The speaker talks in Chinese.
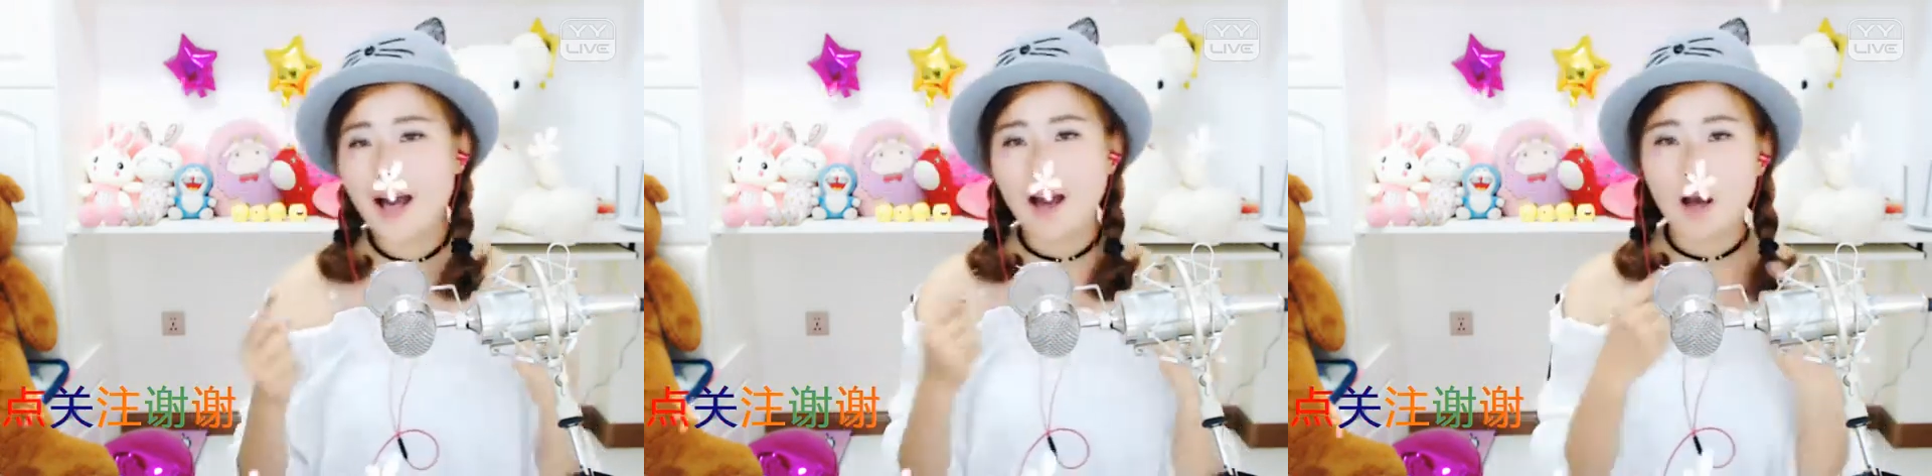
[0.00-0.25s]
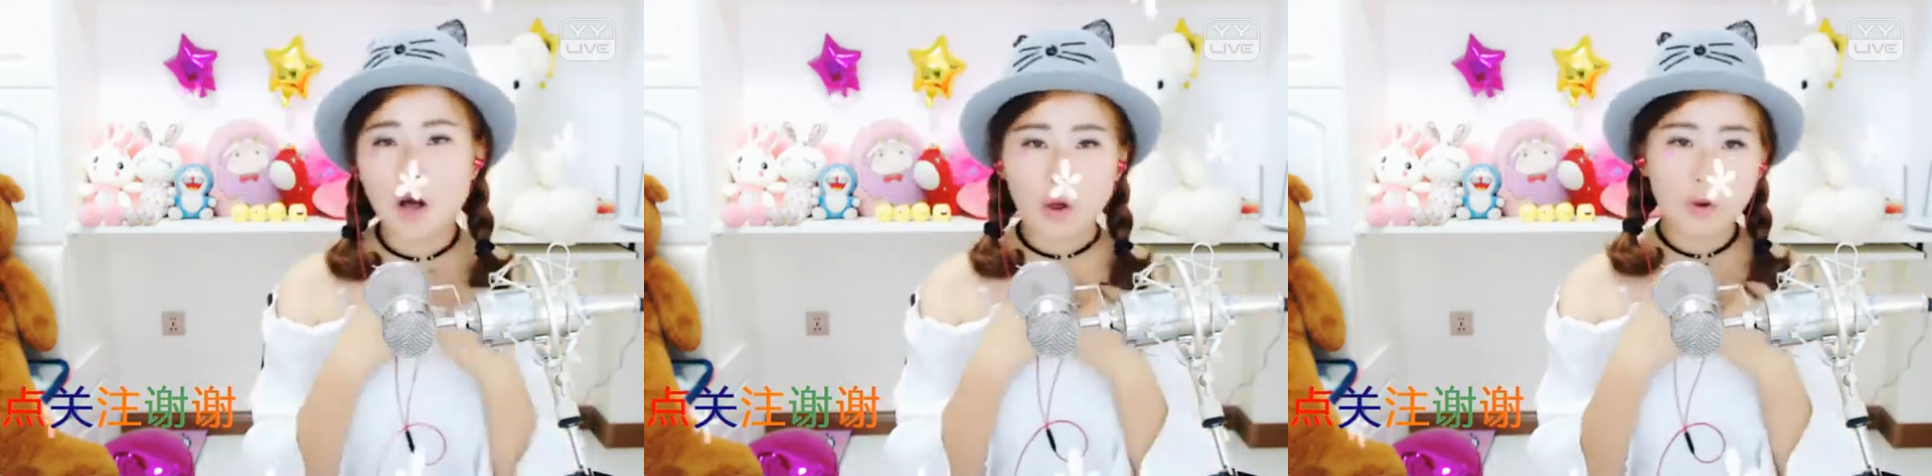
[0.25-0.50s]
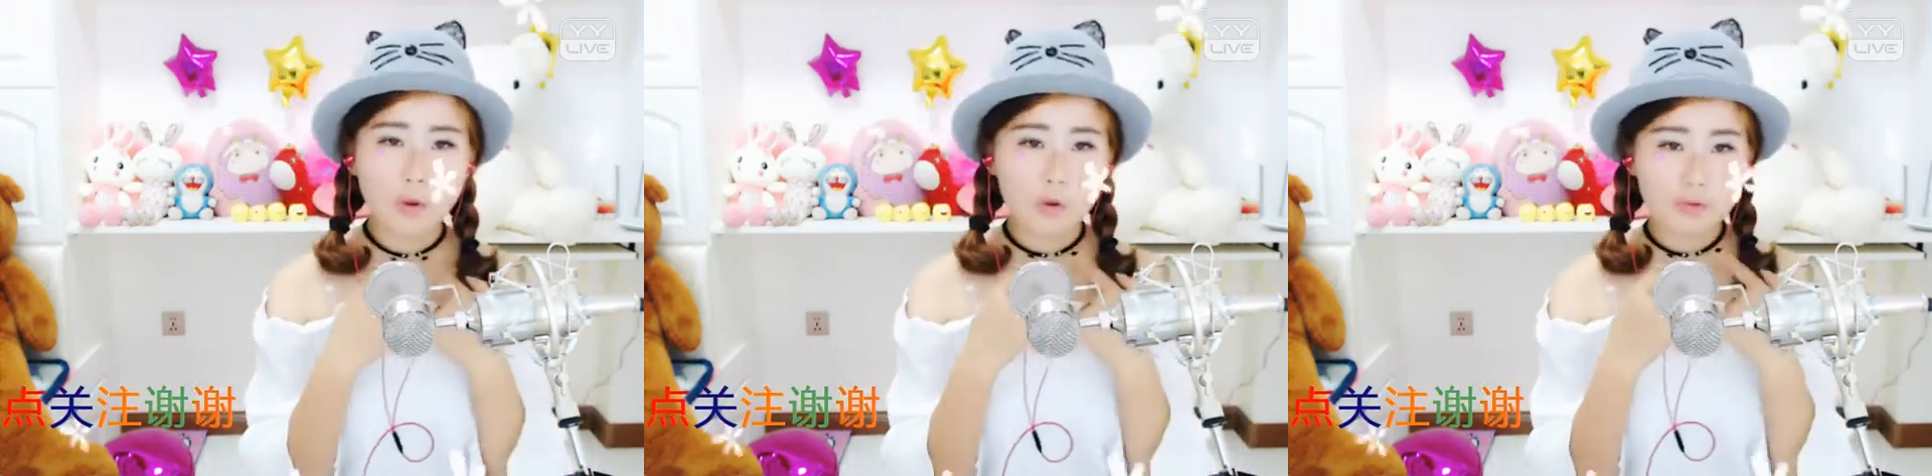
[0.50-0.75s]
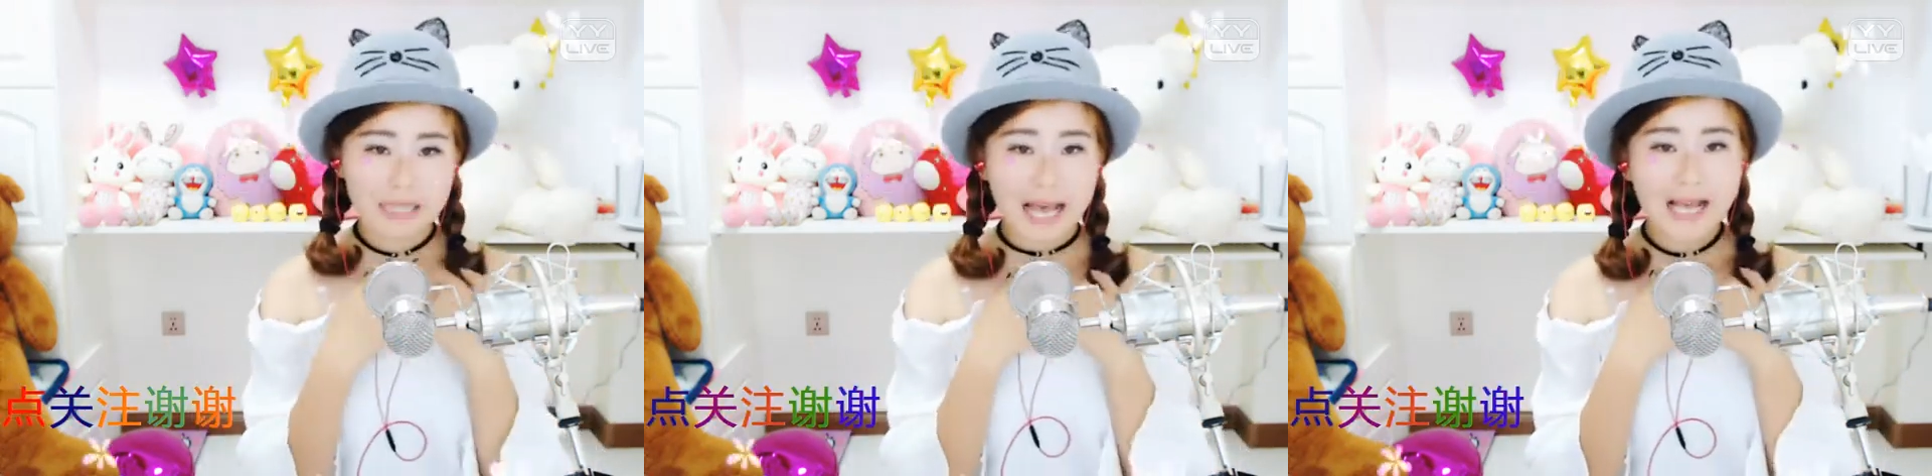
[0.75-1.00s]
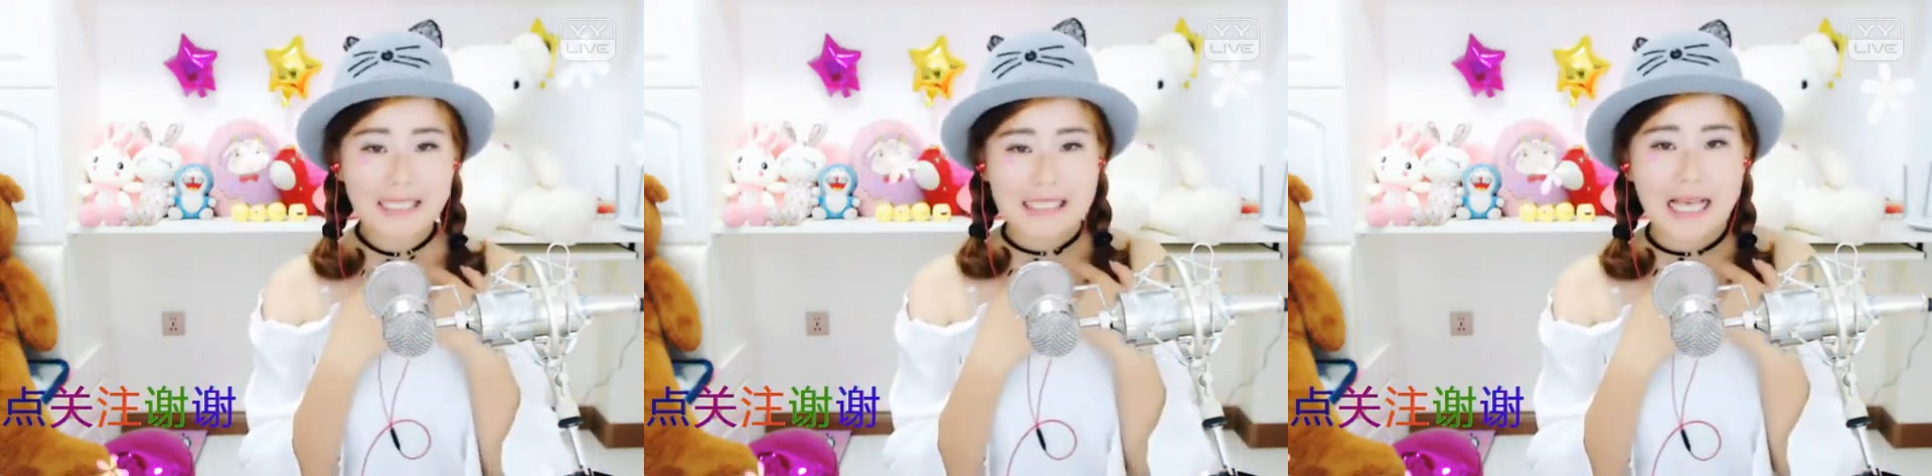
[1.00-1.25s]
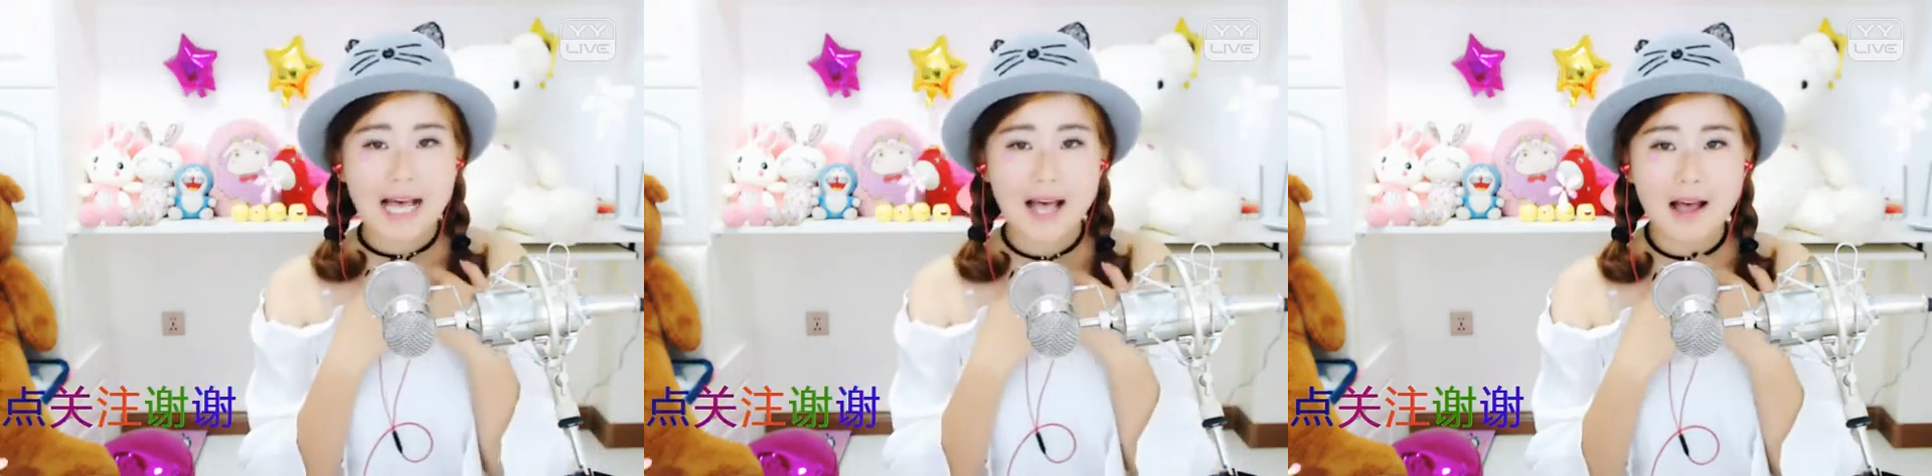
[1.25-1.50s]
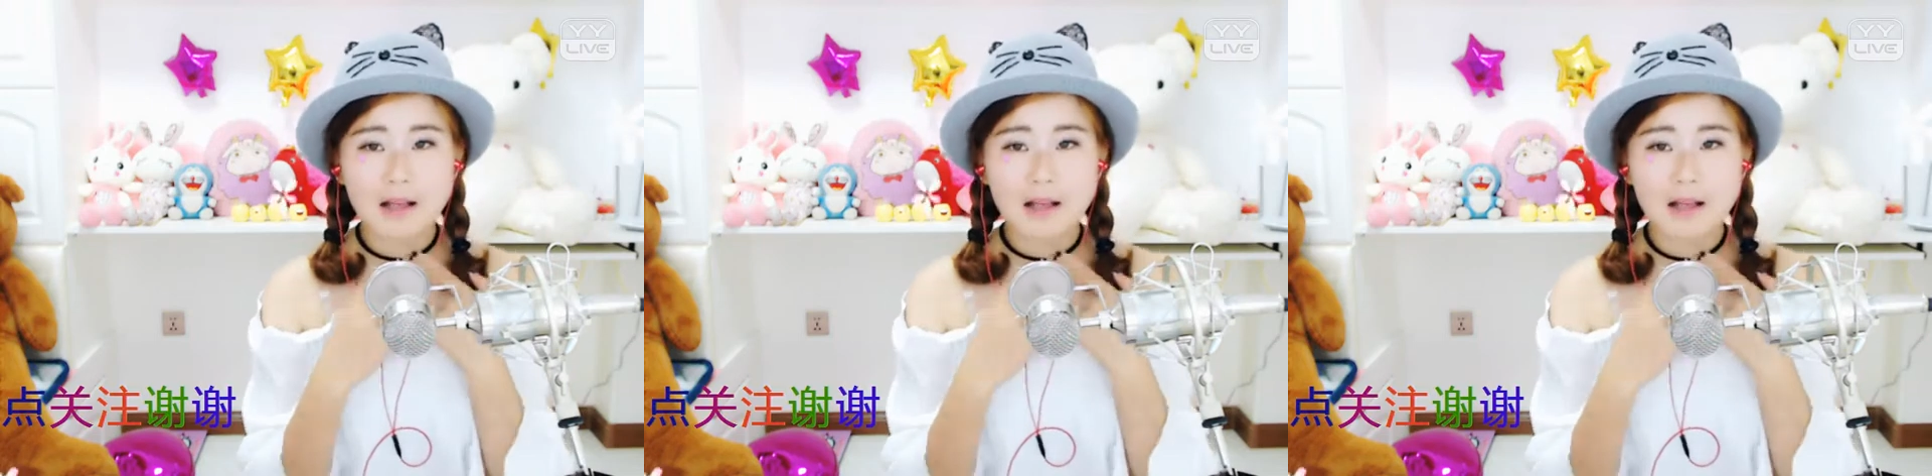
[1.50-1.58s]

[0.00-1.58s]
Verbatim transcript: 喉咙打架，